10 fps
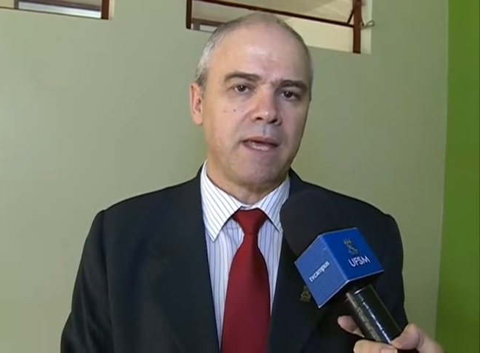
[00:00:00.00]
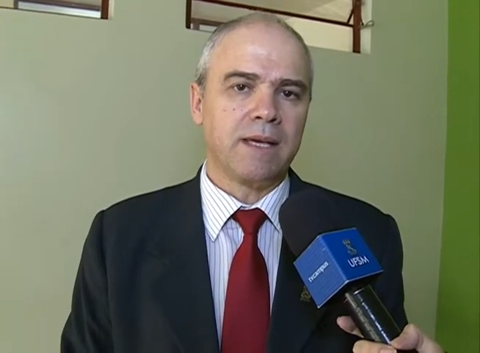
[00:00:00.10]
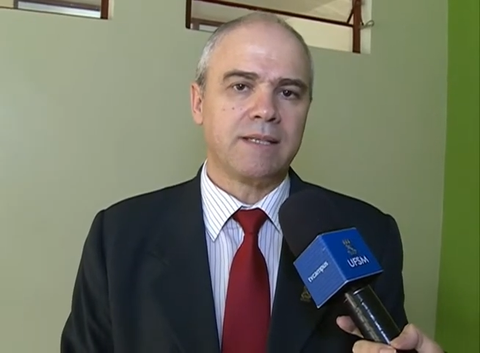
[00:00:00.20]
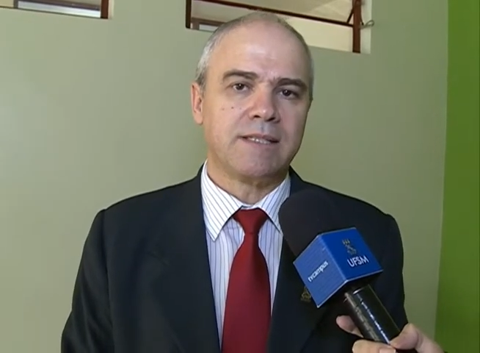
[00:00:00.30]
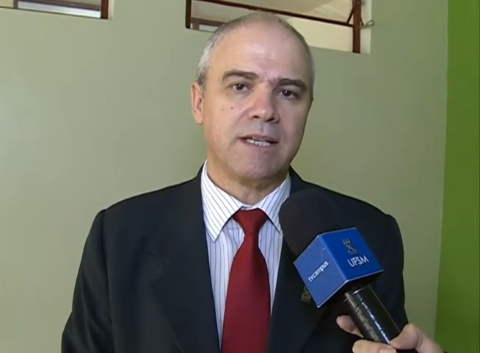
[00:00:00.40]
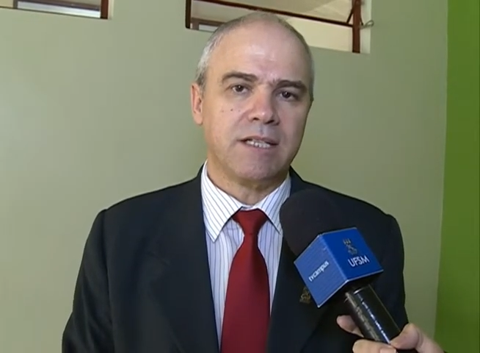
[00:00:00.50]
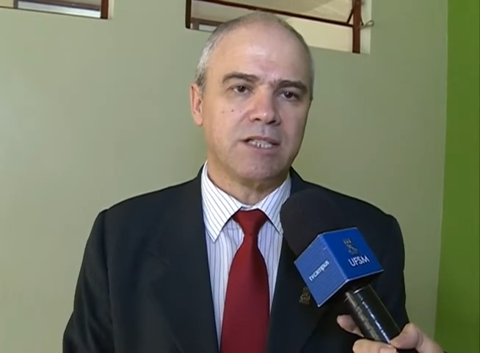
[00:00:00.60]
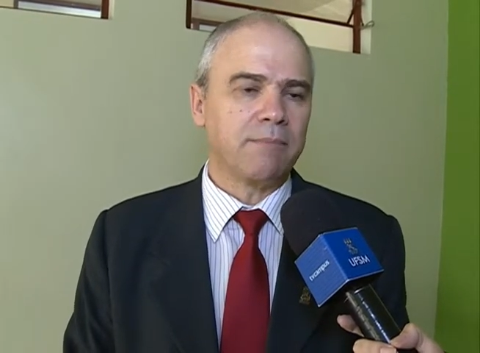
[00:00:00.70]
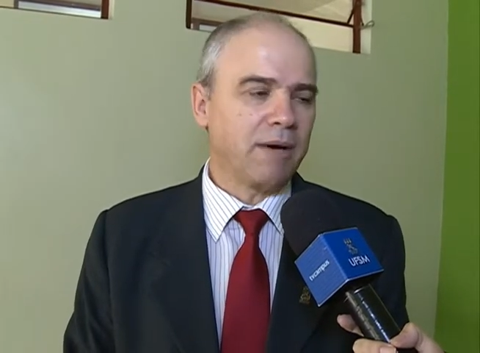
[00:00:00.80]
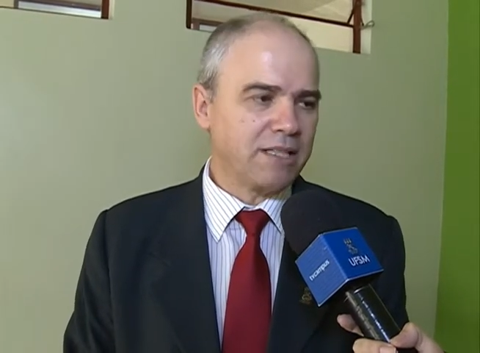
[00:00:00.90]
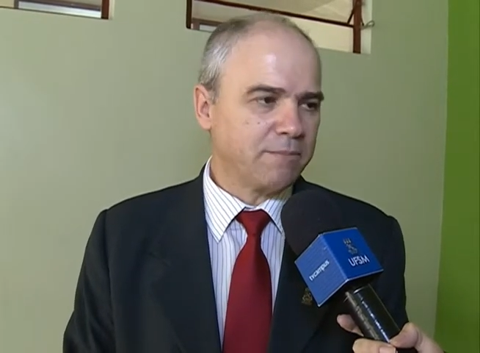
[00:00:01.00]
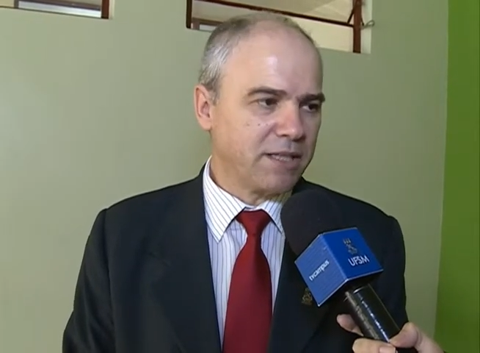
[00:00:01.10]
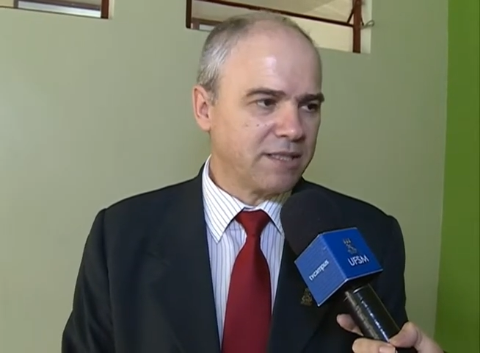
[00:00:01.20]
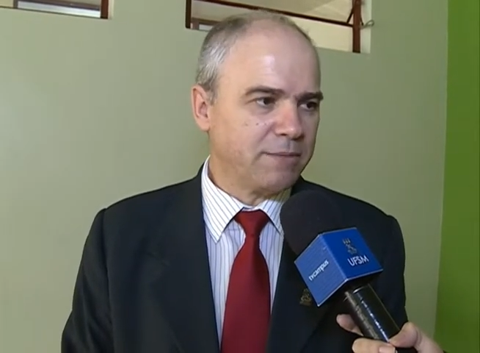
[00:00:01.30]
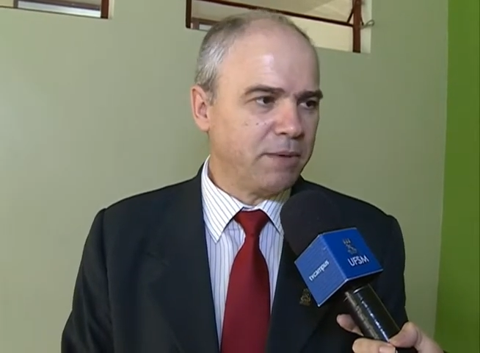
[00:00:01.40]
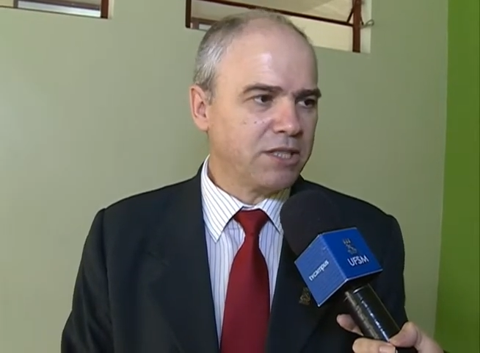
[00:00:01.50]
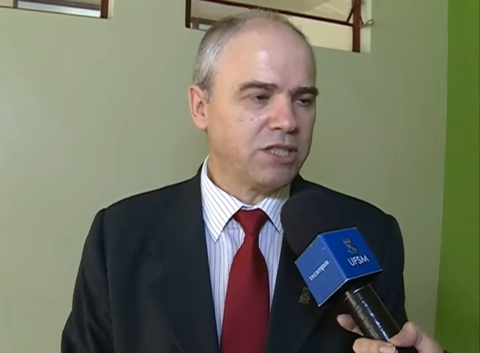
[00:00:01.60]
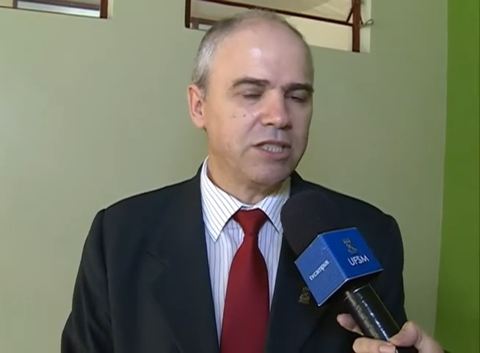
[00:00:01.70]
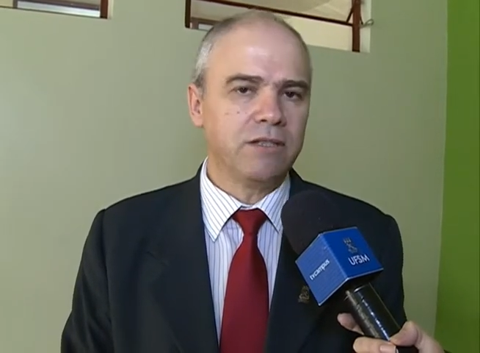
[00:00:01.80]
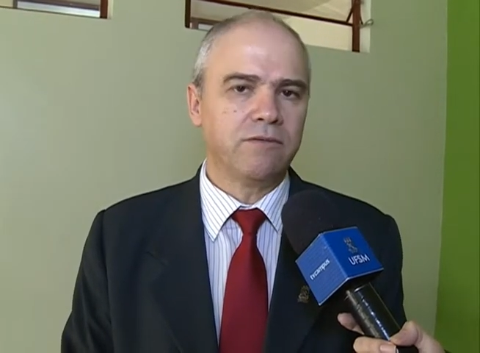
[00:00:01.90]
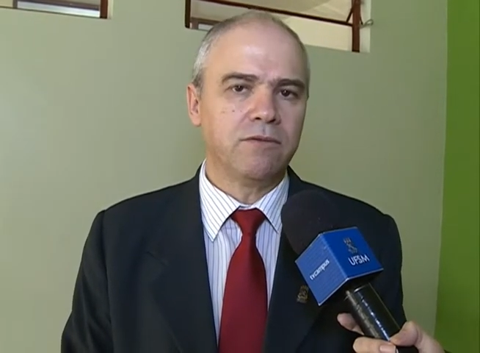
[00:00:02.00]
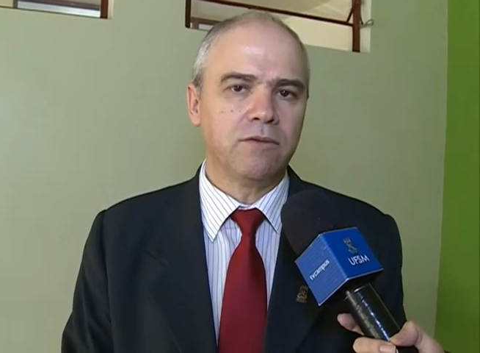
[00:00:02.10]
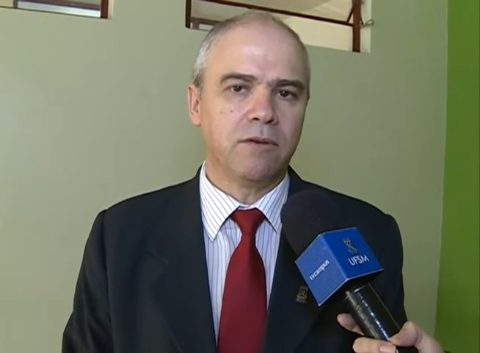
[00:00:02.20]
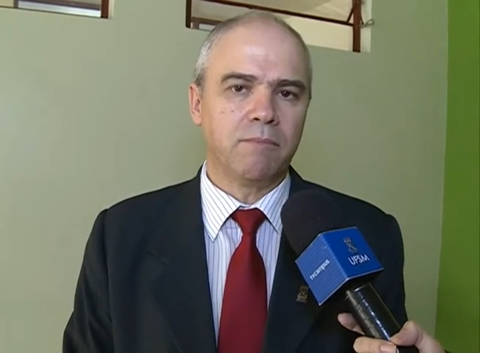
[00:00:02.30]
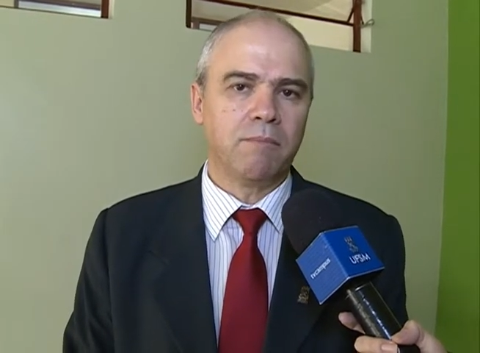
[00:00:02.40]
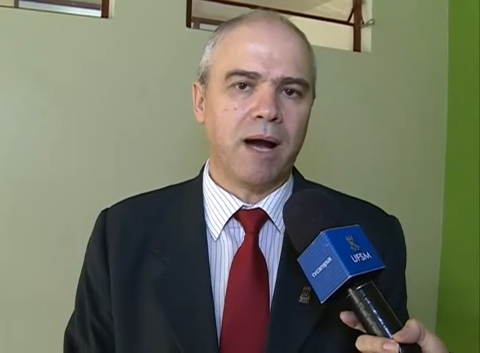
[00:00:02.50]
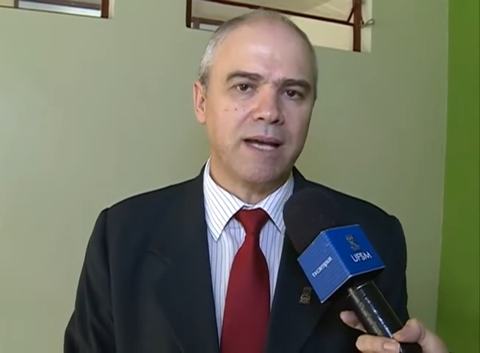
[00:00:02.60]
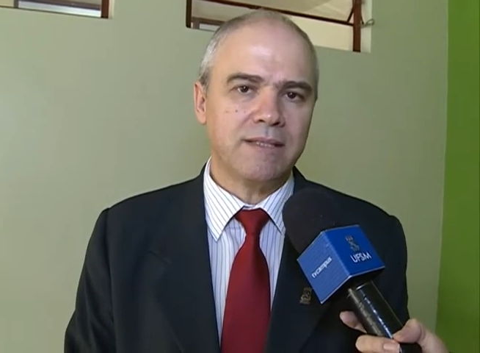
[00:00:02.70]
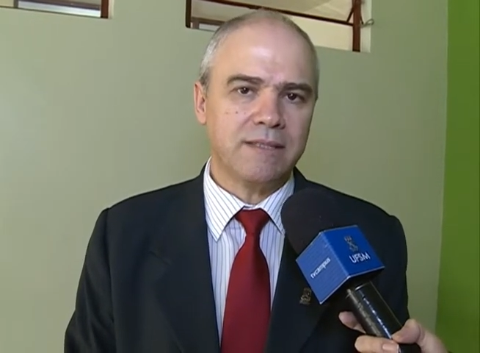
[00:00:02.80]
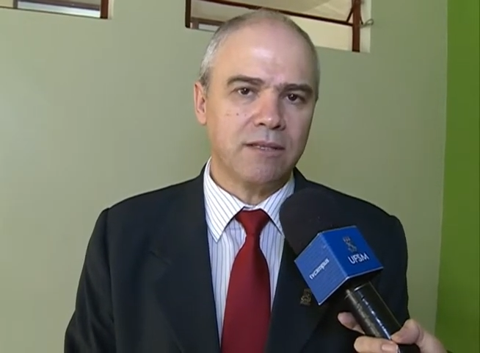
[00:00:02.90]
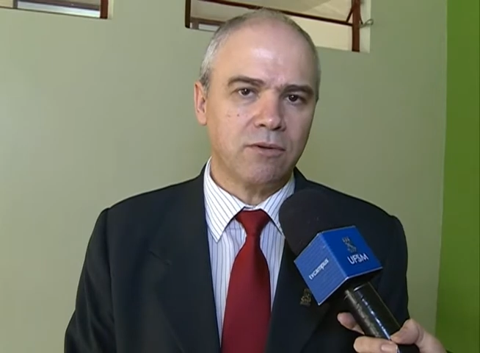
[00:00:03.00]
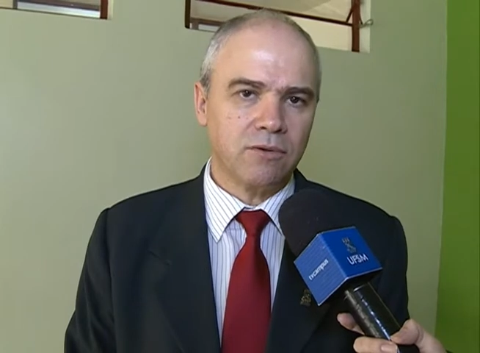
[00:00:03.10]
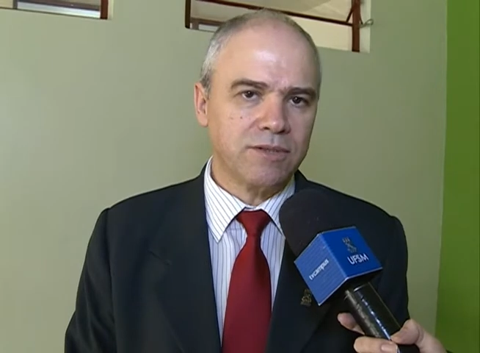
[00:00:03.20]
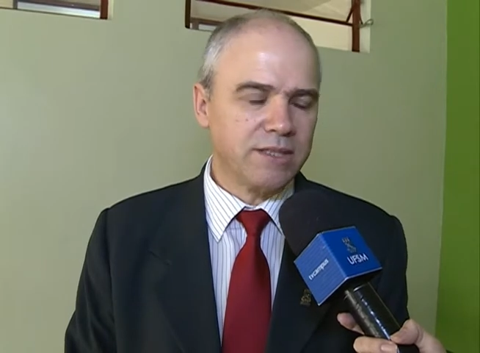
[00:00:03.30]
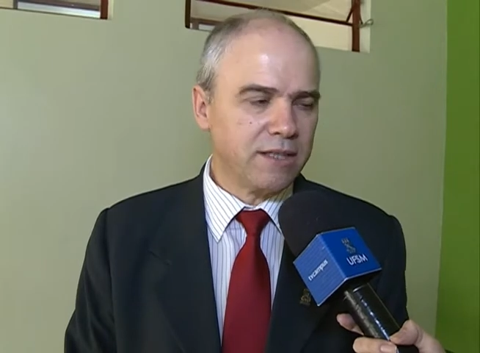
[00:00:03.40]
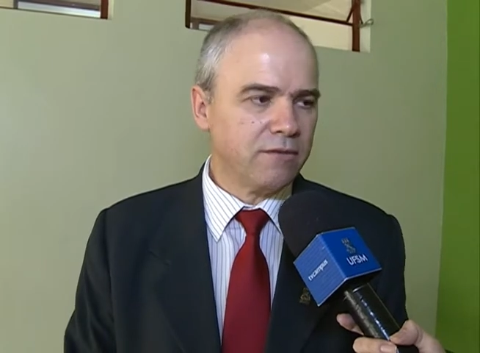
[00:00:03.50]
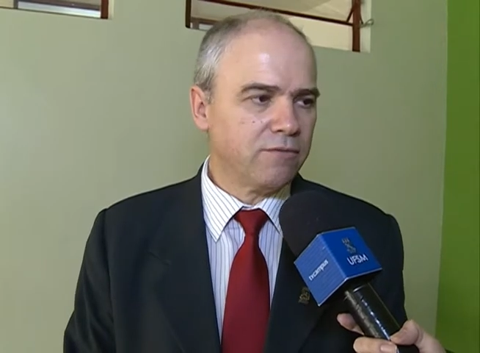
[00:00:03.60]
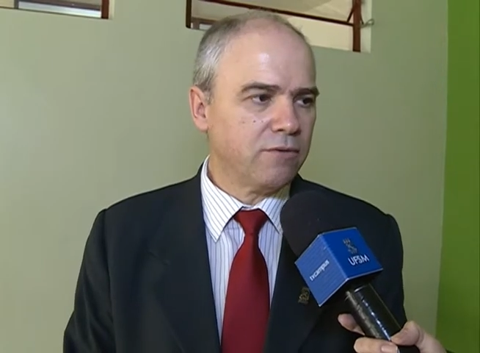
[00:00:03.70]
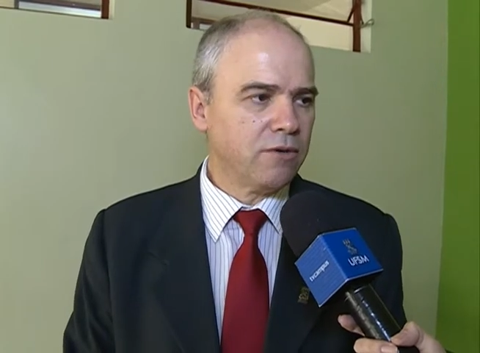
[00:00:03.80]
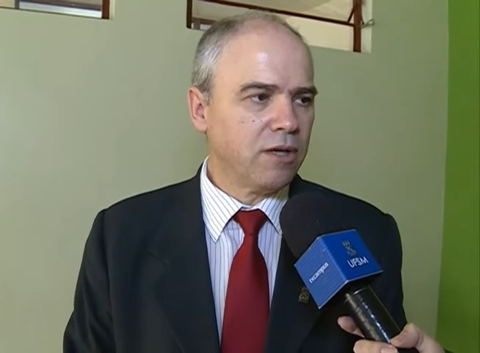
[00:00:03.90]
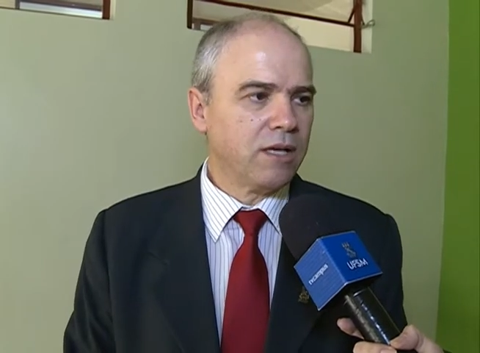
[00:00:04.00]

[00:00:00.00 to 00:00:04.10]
em que seja mais participativo, mais inclusivo,